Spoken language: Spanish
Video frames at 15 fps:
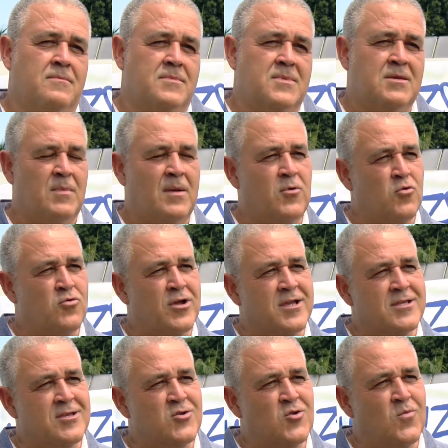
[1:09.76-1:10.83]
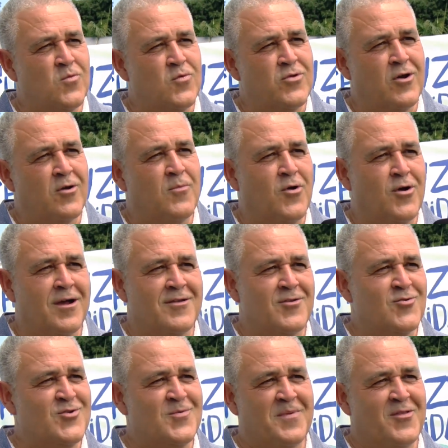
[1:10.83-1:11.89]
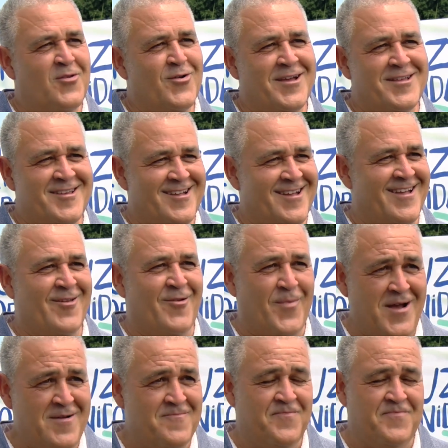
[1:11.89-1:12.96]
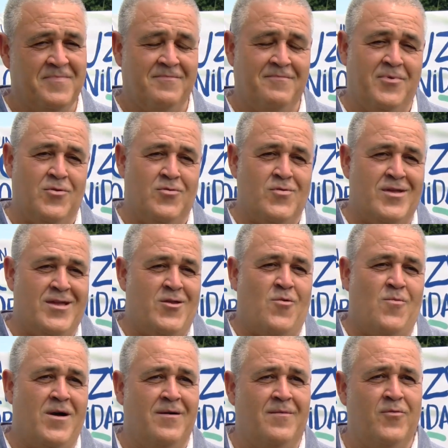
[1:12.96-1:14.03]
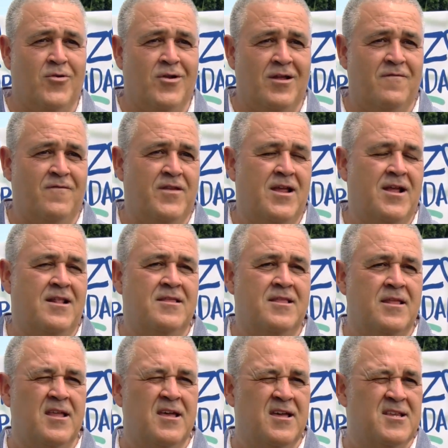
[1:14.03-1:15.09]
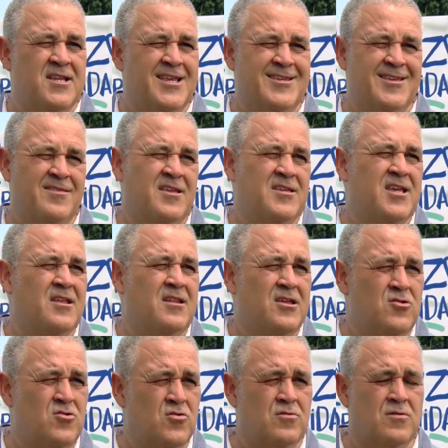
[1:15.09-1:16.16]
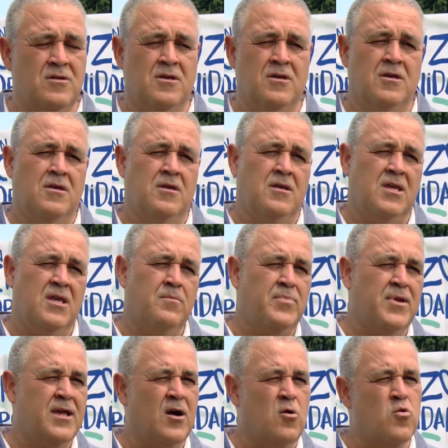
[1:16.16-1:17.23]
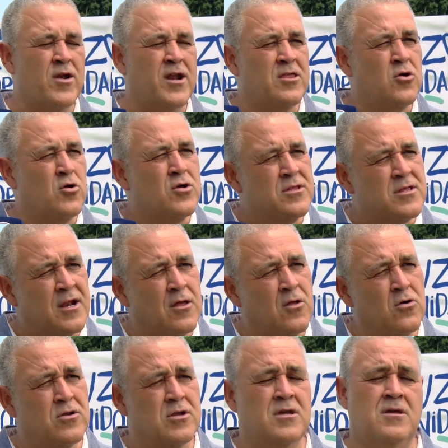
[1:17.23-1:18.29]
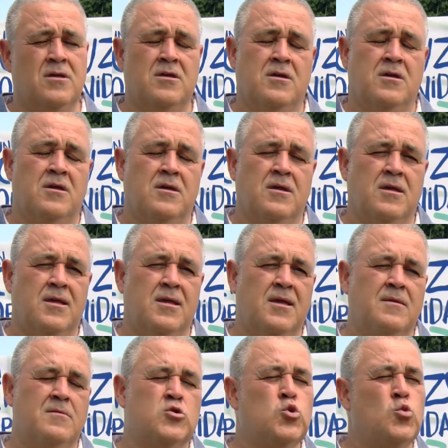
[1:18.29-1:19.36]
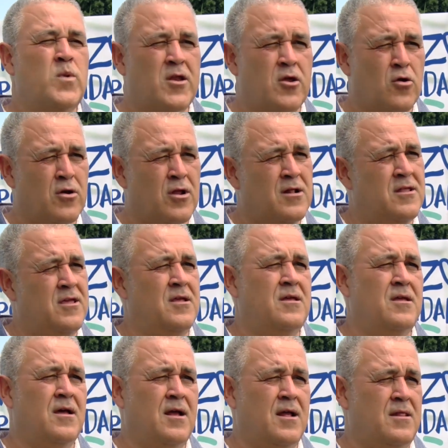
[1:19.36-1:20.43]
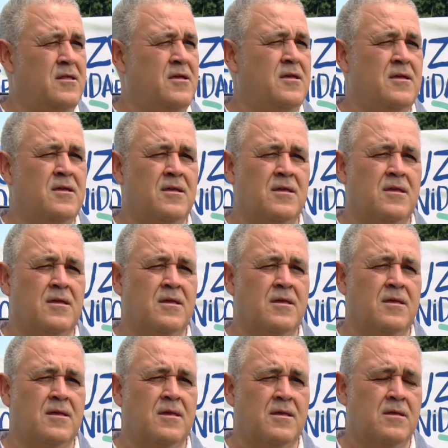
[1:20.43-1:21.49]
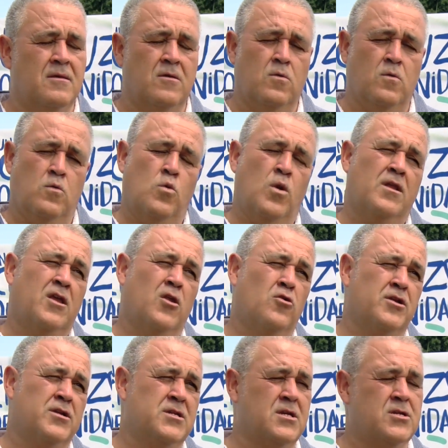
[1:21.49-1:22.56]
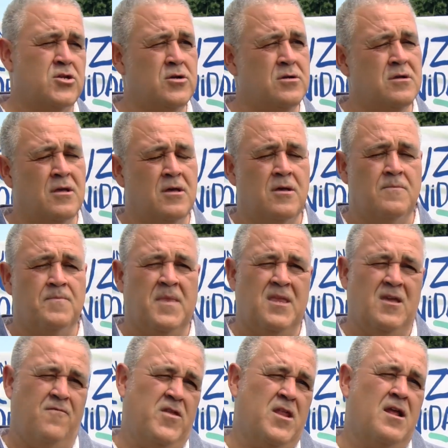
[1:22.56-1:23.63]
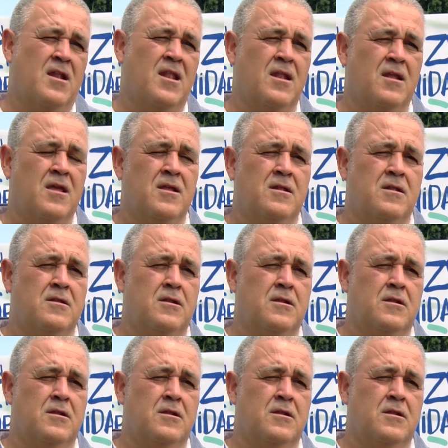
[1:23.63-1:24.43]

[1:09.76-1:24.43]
Si me pregunta que si son muchas o pocas, yo siempre doy así que quiero más, pero quiero más porque al final tener 66 niños implica un radio de entrenadores eh, superior al de, al de cualquier otra sección. Y al final el,